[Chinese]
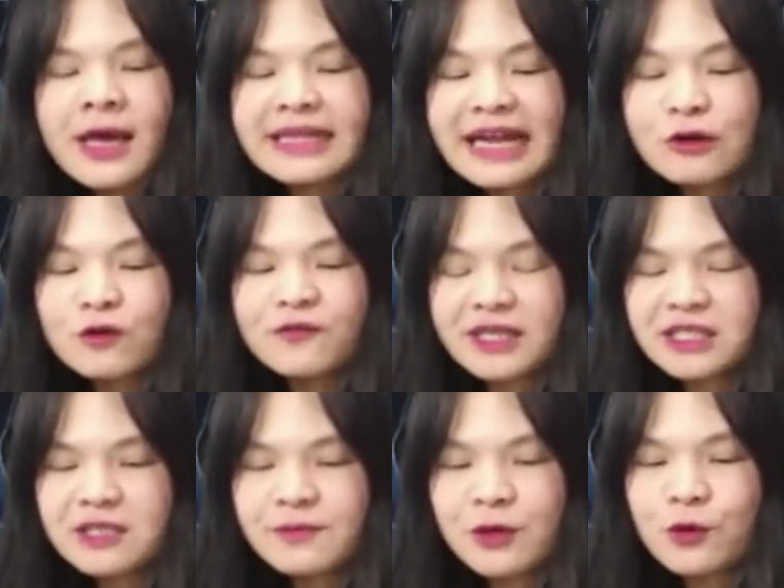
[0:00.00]
大陆反
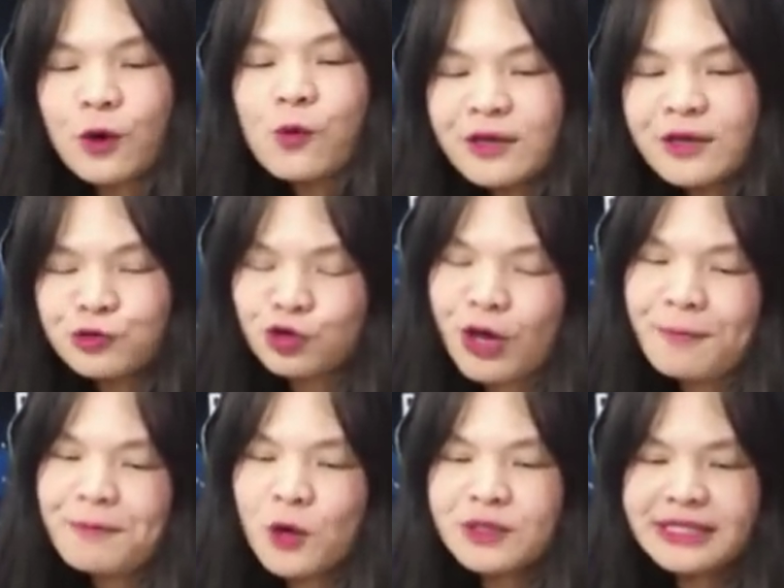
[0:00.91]
制美国外
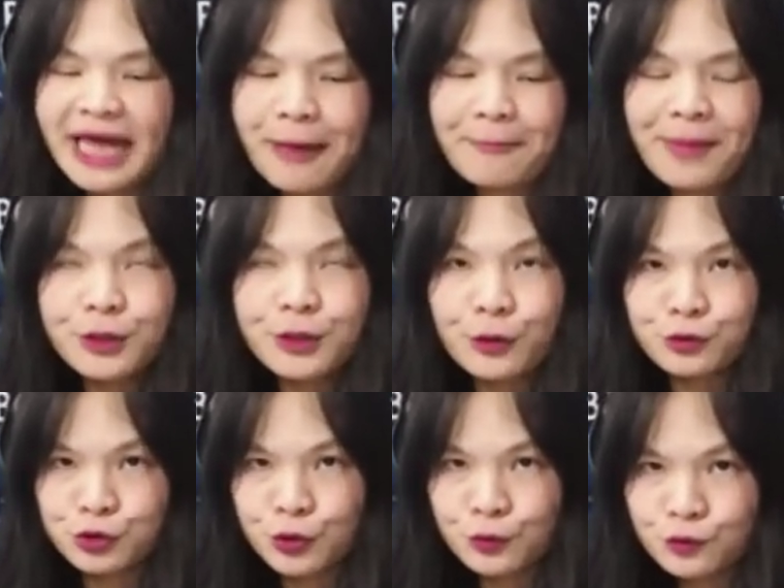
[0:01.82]
传贸易谈判又
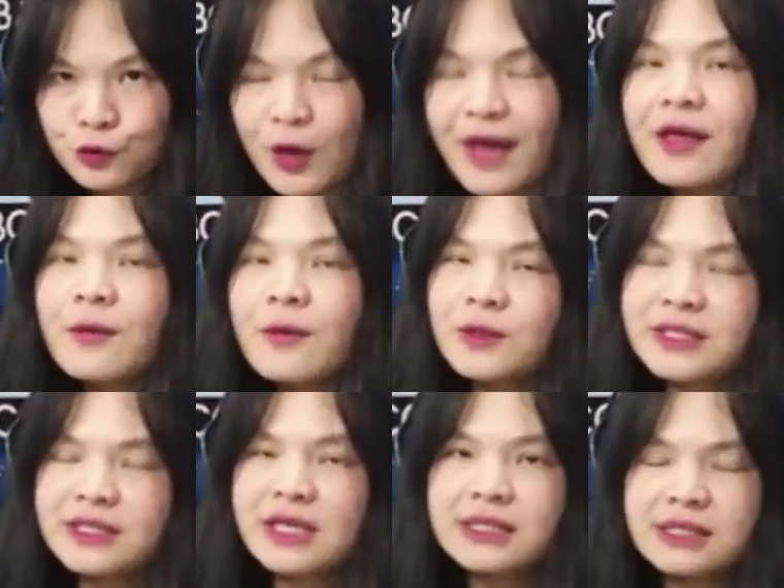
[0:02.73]
中断。不过，
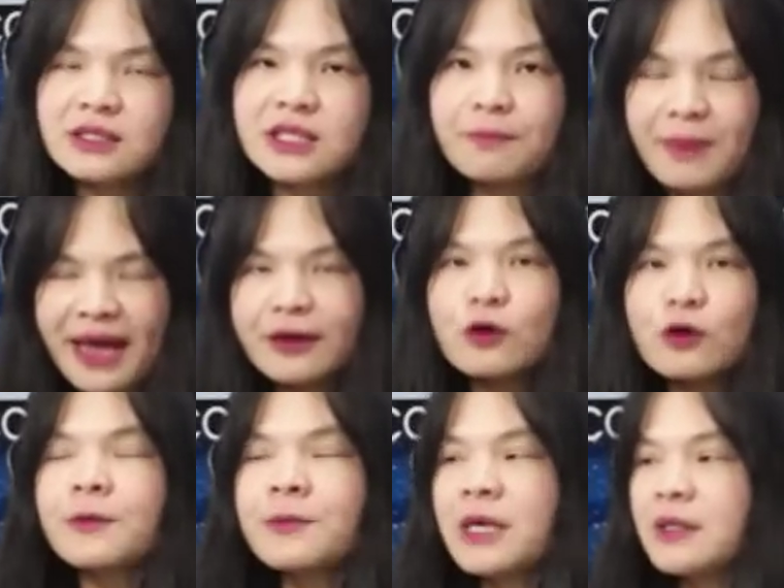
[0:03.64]
今天清晨，白
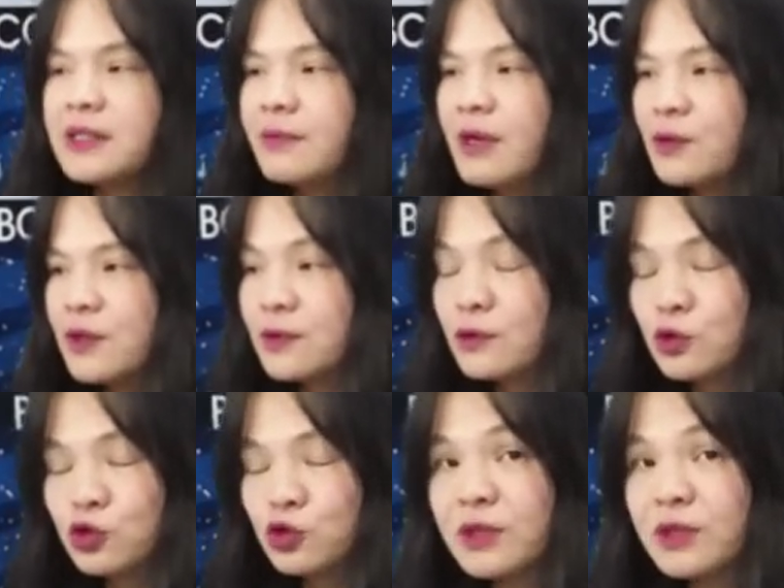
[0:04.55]
宫方面以及美国总
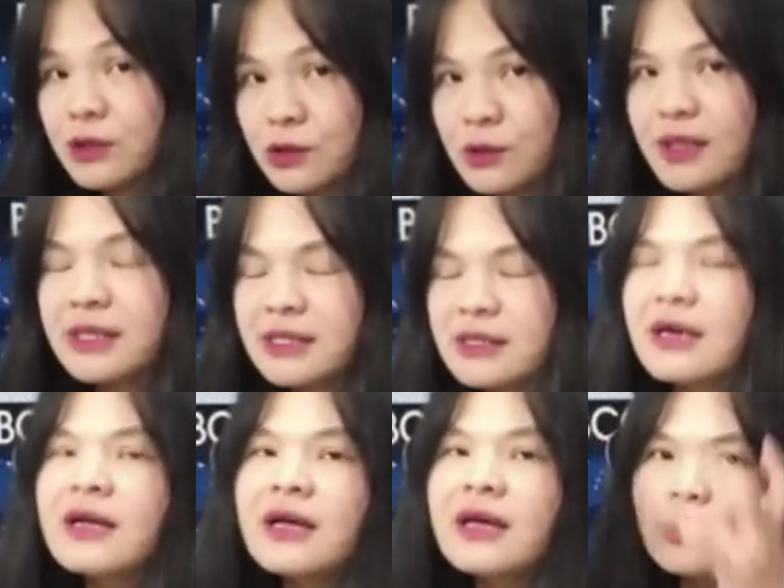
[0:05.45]
统川普的推
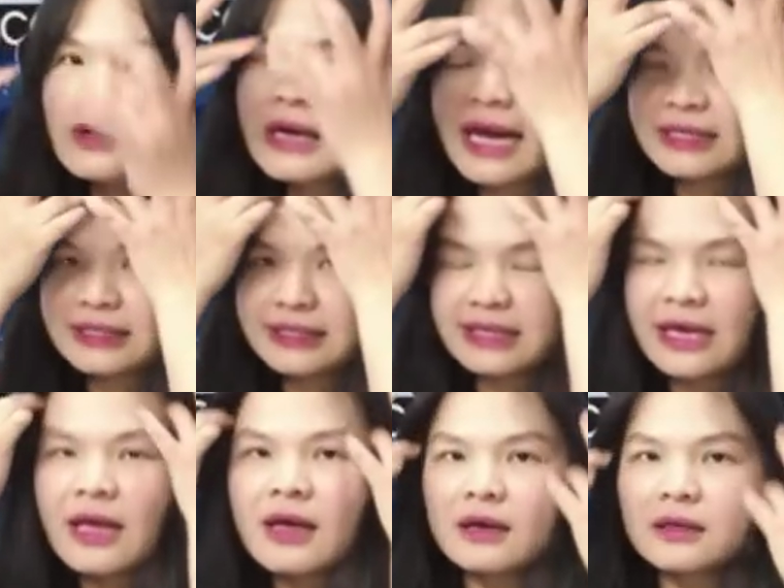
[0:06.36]
特都还
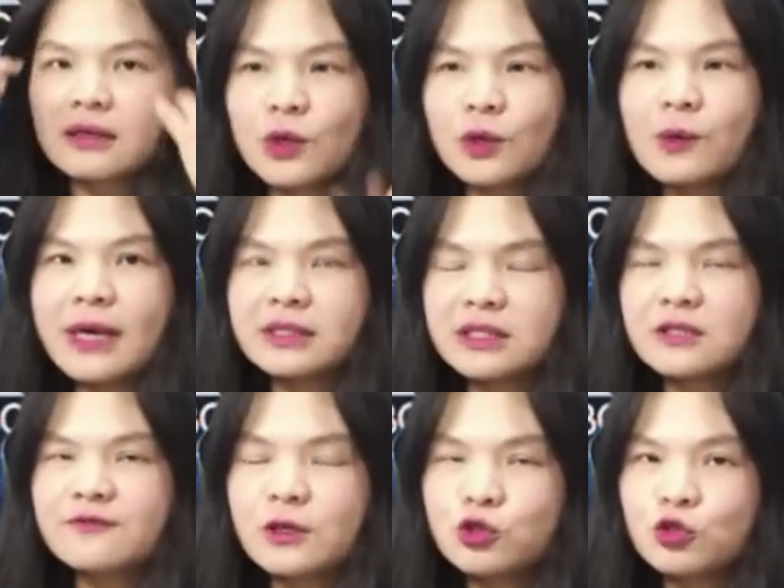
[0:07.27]
是。呃，对外
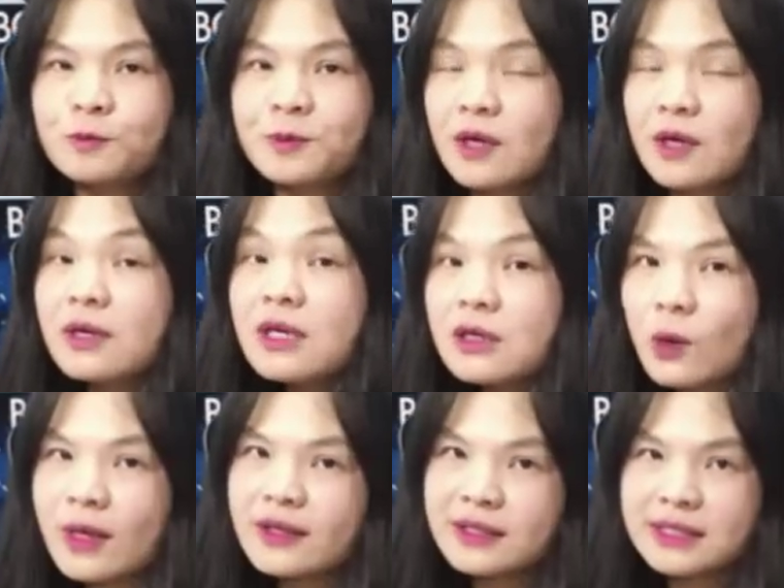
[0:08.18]
释放出比较乐
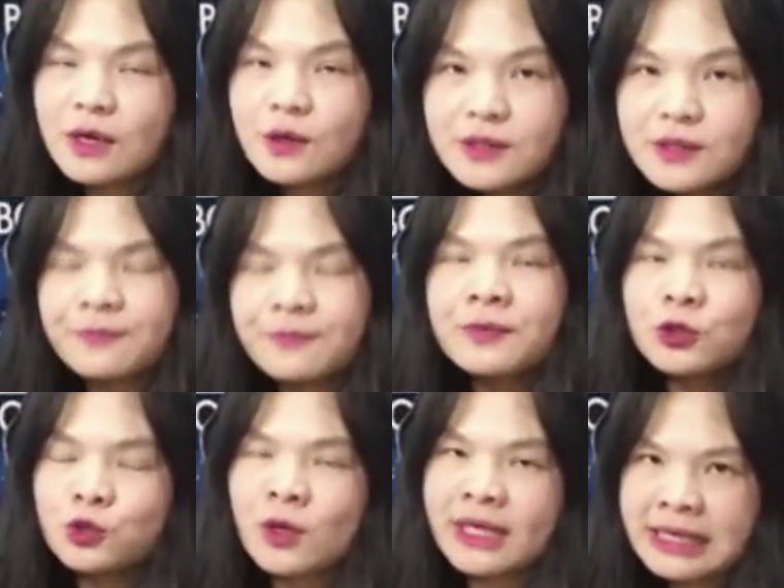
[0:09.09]
观的消息，
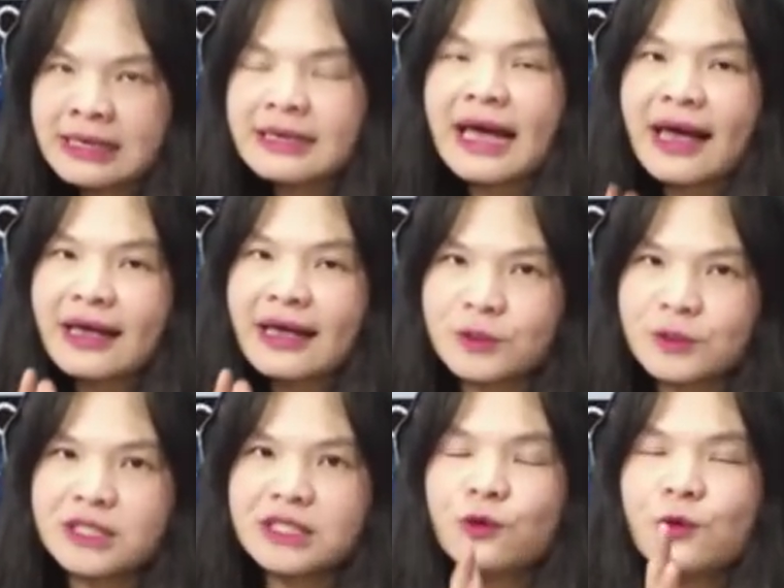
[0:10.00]
说应该有
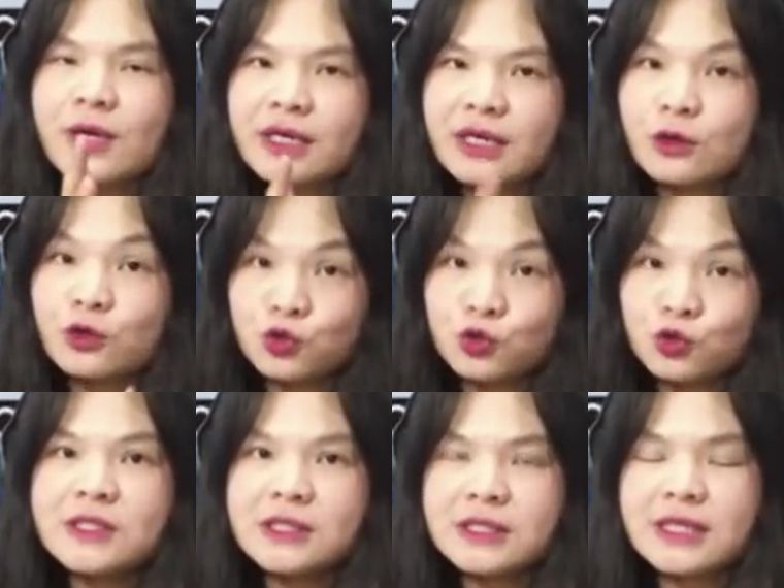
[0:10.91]
机会可以
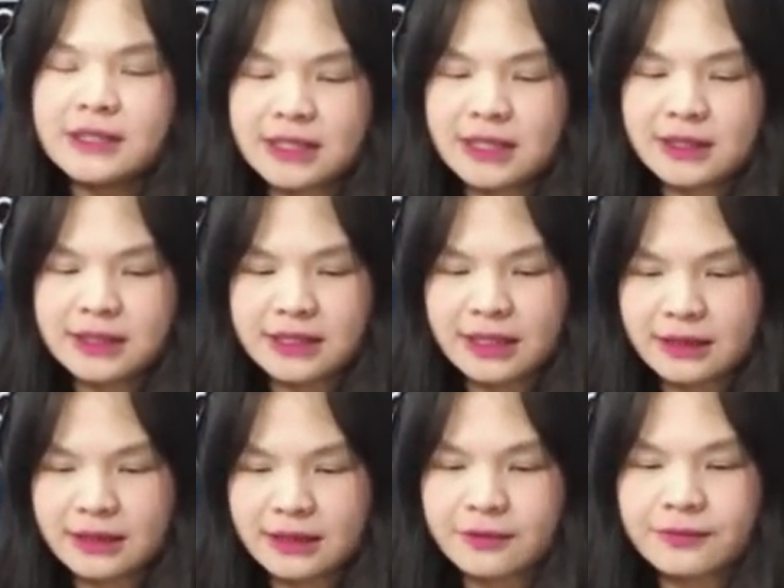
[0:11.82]
如期的签协
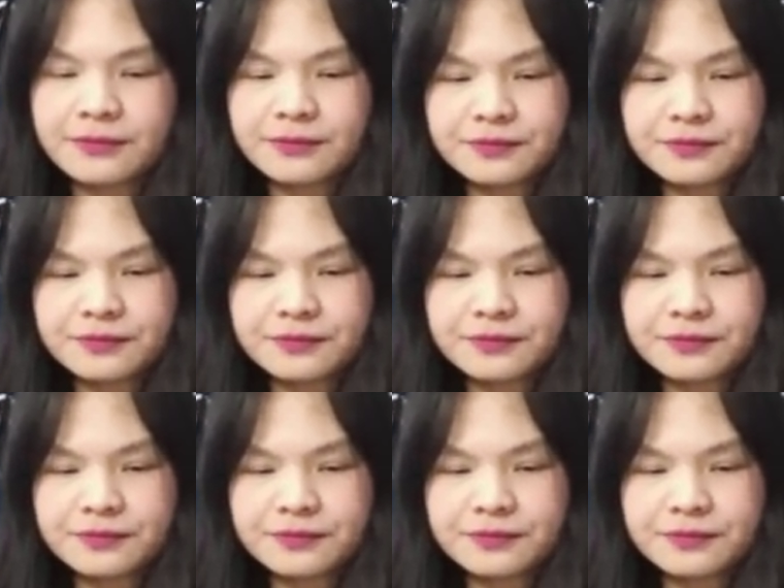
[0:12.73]
定。